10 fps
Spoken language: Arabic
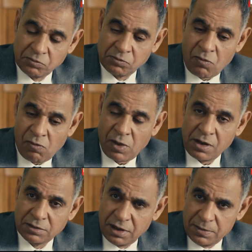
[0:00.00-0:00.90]
امم
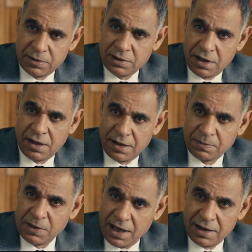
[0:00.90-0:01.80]
طارق بيه ده
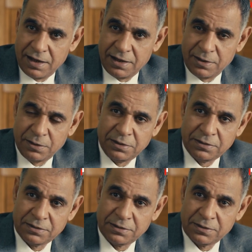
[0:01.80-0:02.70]
ابن حلال قوي
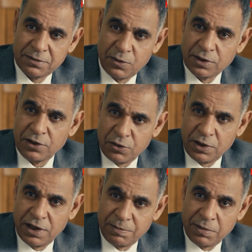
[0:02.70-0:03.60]
واضح انه
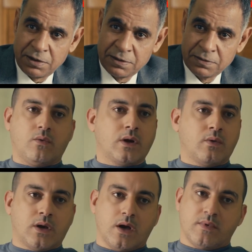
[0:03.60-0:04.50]
بيحبك وانا
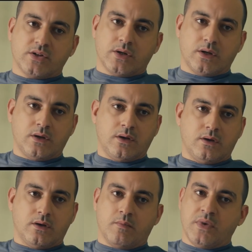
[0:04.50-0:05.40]
والله يا باشا
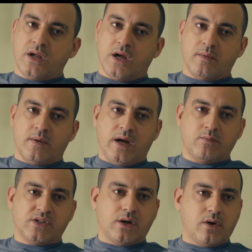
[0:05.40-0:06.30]
ربنا يعلم انا
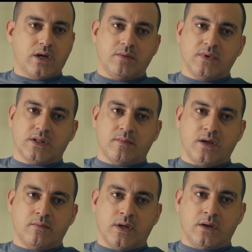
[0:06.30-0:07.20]
بحبه زي اخويا الكبير
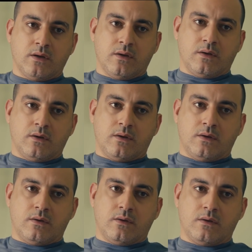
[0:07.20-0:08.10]
تمام
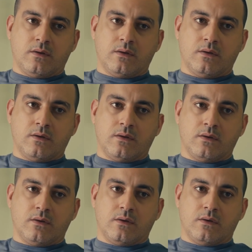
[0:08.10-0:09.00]
المهم
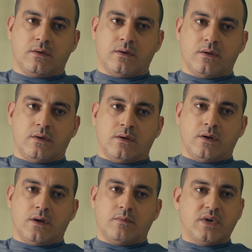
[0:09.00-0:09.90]
كمل
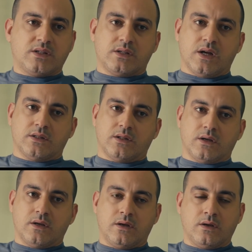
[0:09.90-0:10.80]
بس
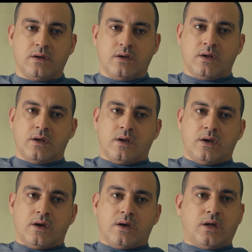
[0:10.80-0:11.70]
سعادتك
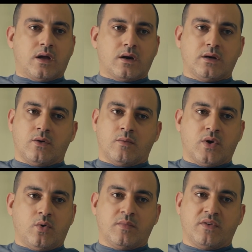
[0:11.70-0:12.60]
اتحركنا انا
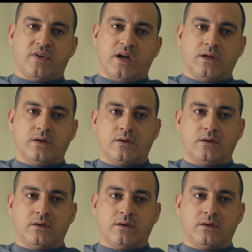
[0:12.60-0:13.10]
المرحوم رفاعي